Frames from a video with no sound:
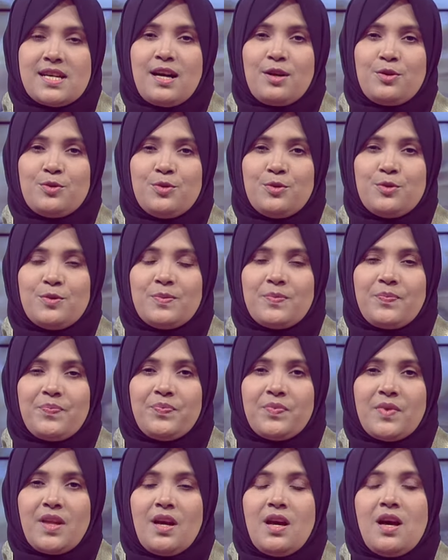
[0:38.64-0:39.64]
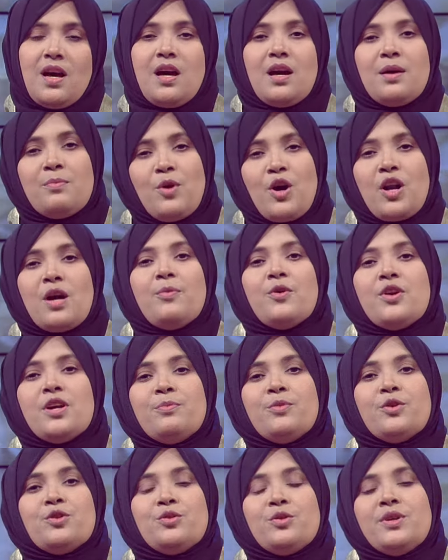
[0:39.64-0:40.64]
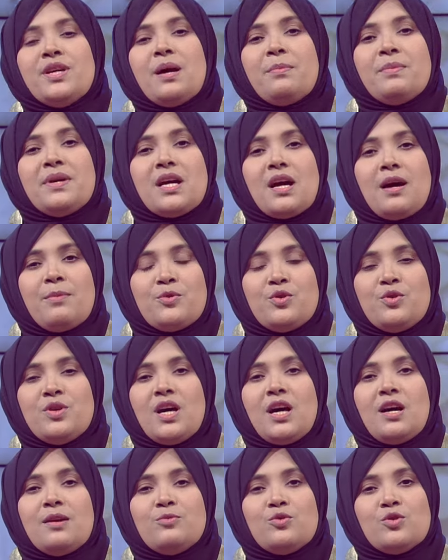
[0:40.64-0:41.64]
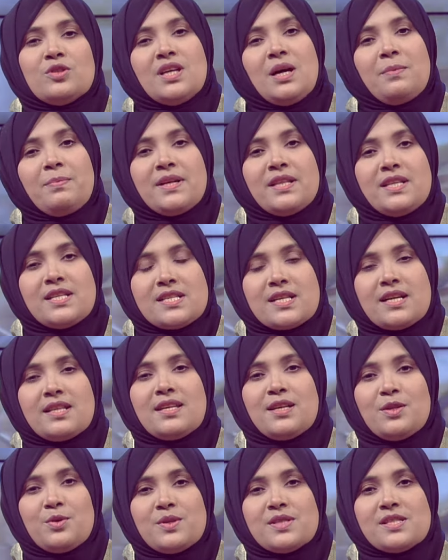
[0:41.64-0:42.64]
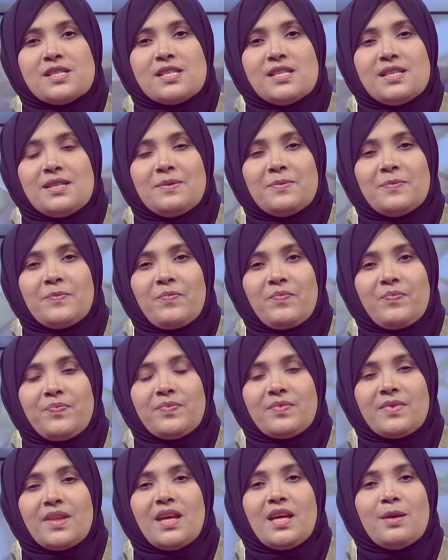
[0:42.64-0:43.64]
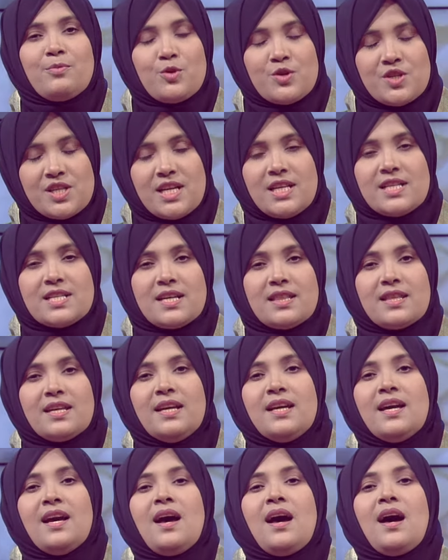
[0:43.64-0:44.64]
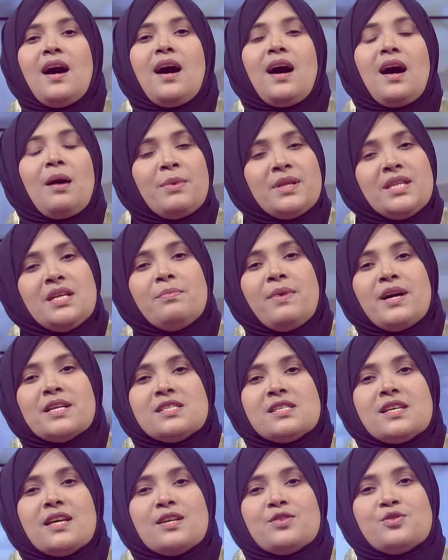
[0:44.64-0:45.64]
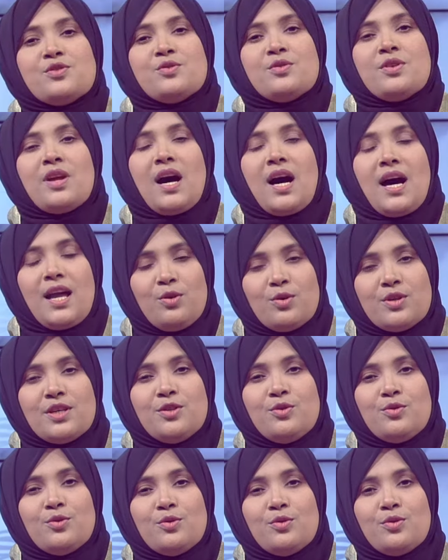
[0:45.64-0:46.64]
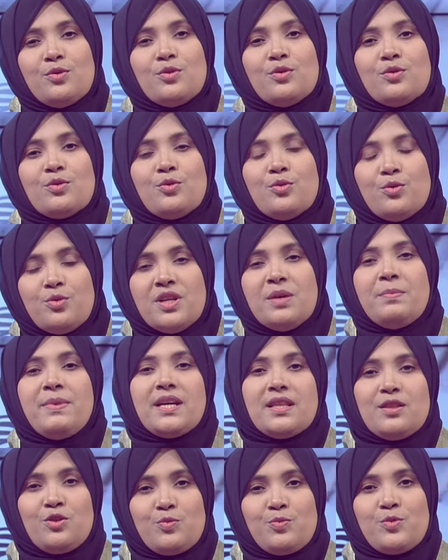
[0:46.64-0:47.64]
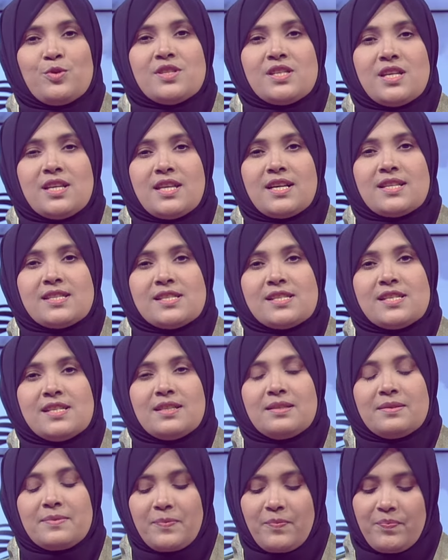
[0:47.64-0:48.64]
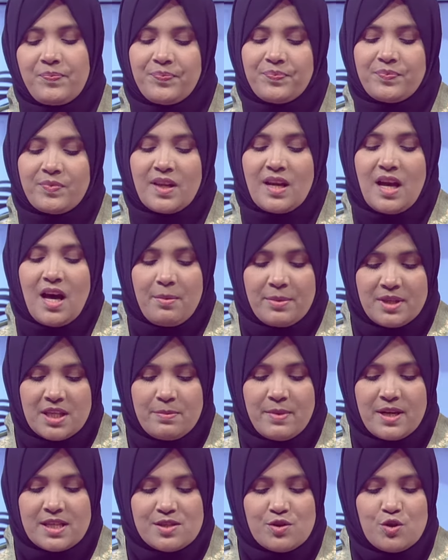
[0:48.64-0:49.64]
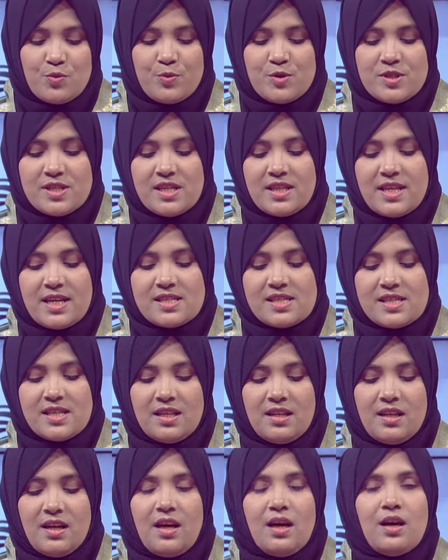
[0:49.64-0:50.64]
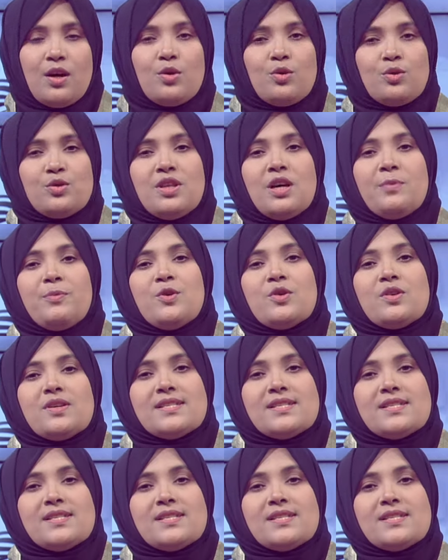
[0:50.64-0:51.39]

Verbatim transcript: স্বাগত বরাবরের মতোই আমি কামরুন নাহার মুক্তা আপনাদের সাথে রয়েছি এবং সেই সাথে আমাদের মাঝে একজন আলোকিত গুণী ব্যক্তি উপস্থিত আছেন আমাদের মাঝে উপস্থিত আছেন অধ্যাপক